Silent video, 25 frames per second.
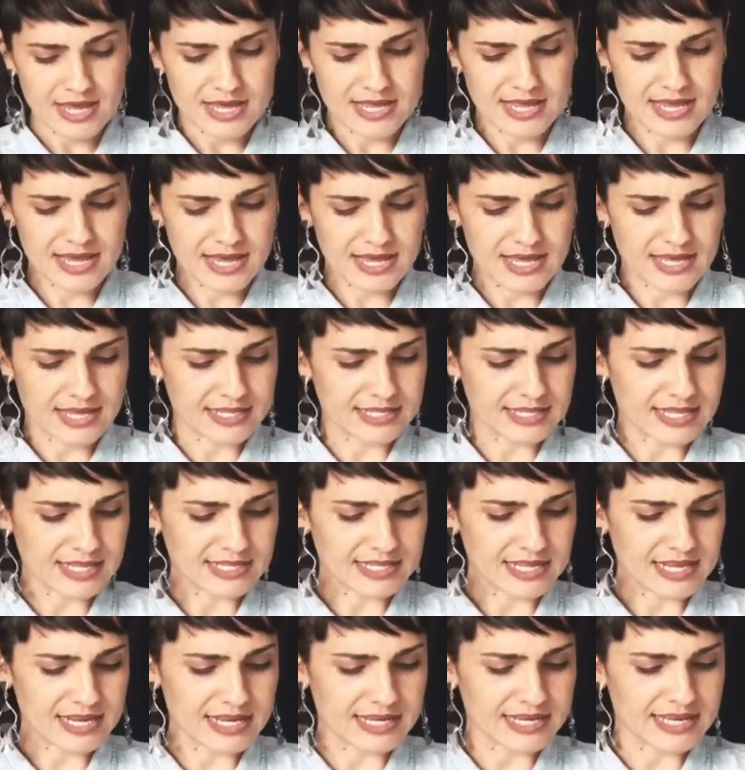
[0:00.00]
É,
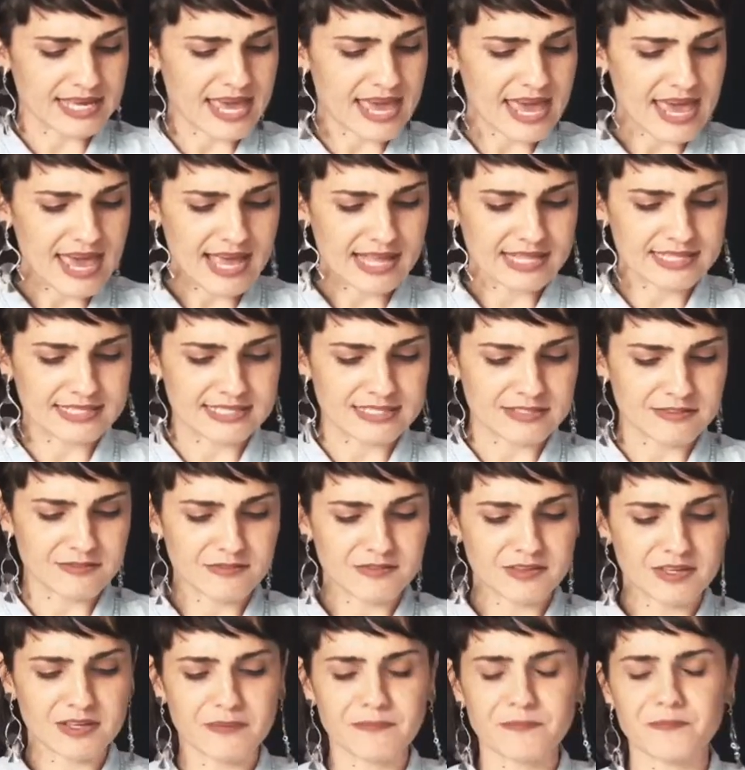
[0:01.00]
Natália Guedes,
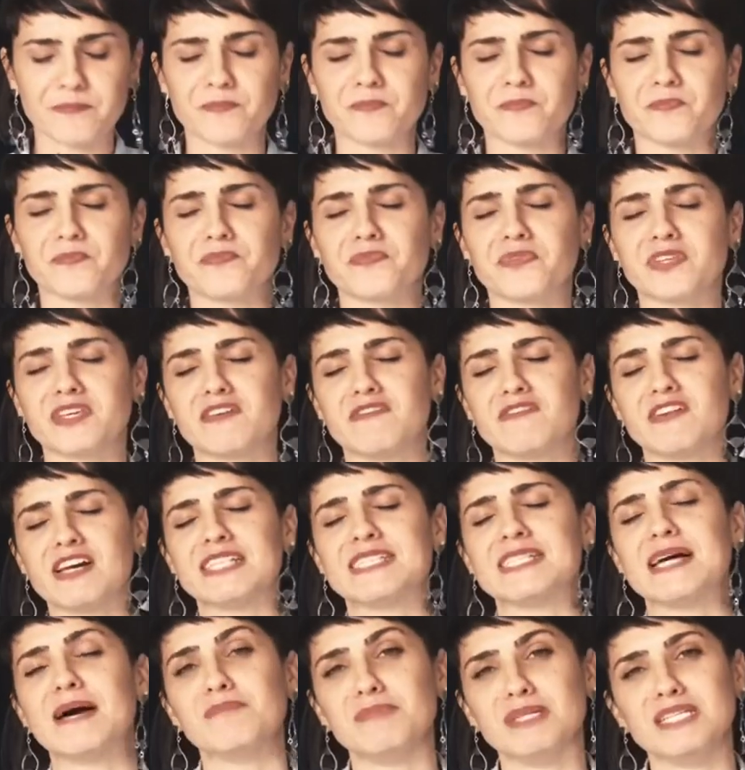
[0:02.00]
enfim, que
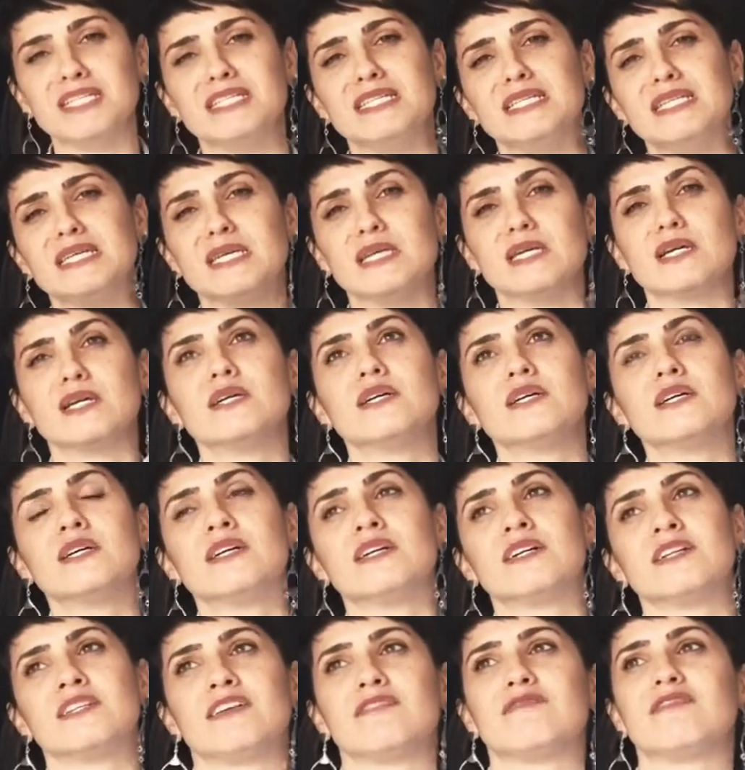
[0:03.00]
faz a menininha.
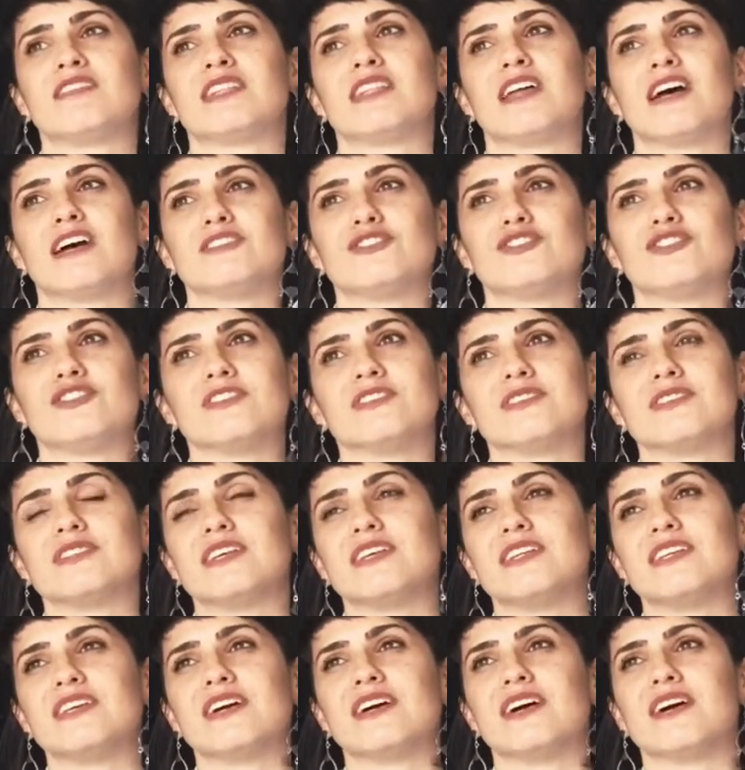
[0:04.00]
Na verdade,
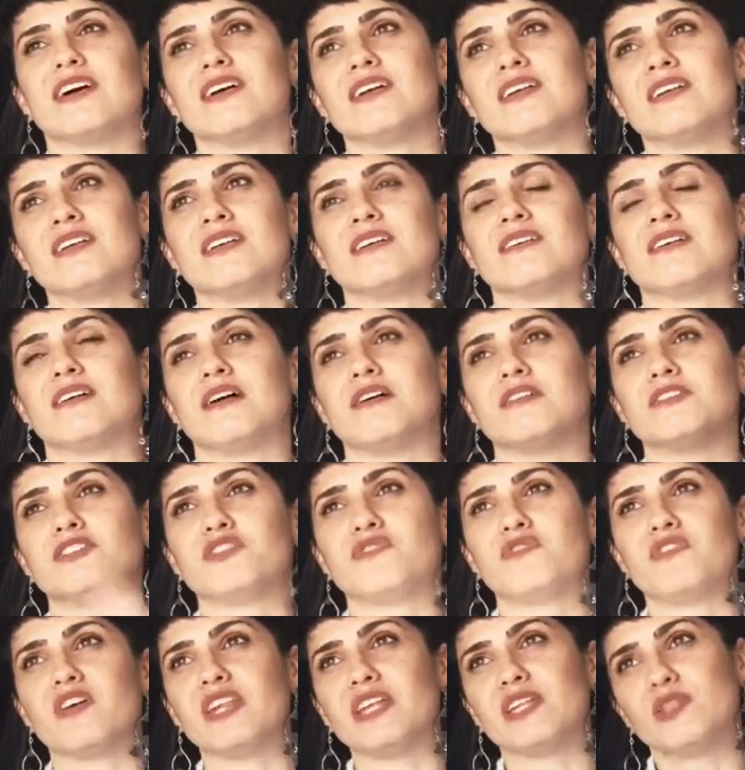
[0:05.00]
seria
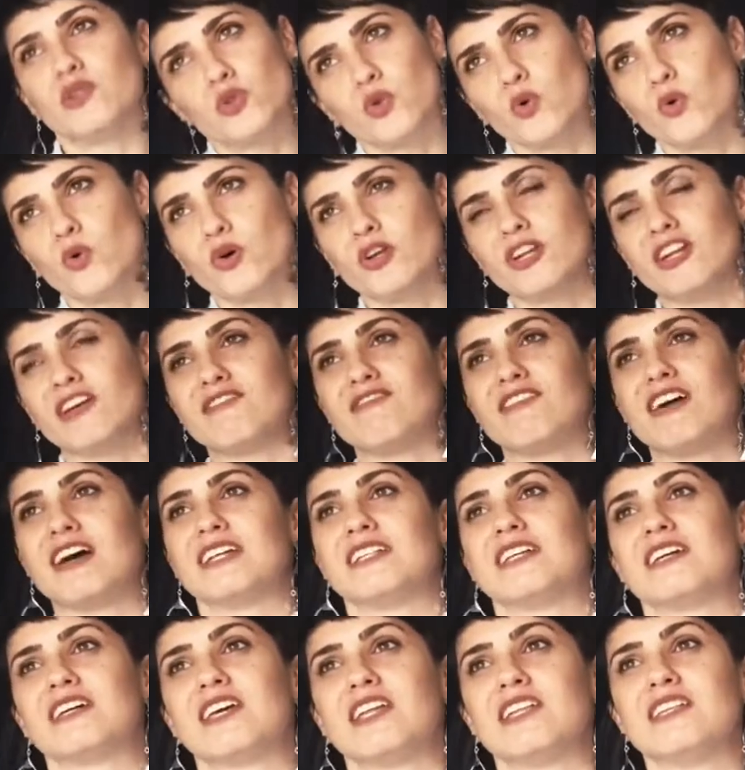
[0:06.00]
diferentona, vai
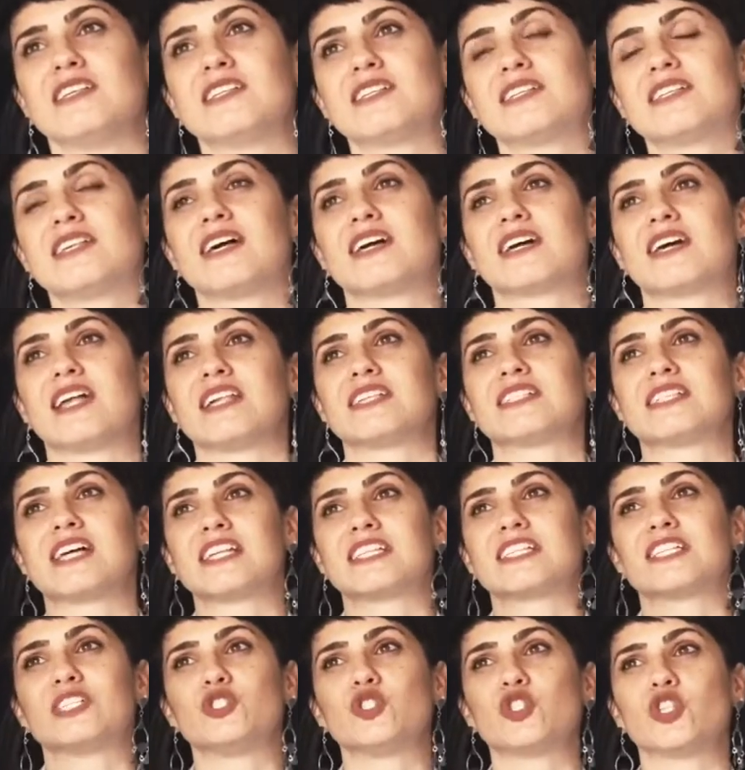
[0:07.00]
daqueles, aquelas
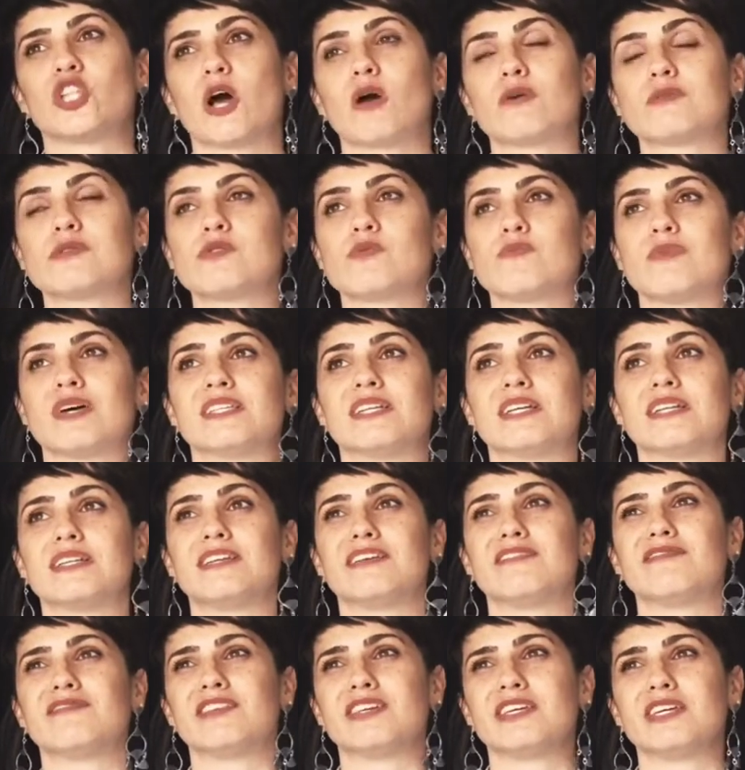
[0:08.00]
caras que a gente está acostumada na
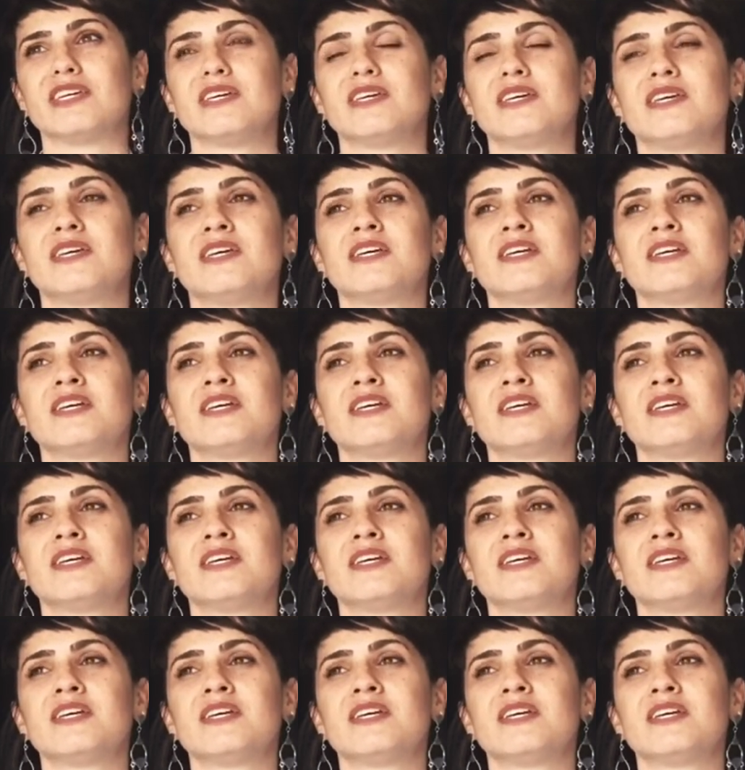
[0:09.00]
TV.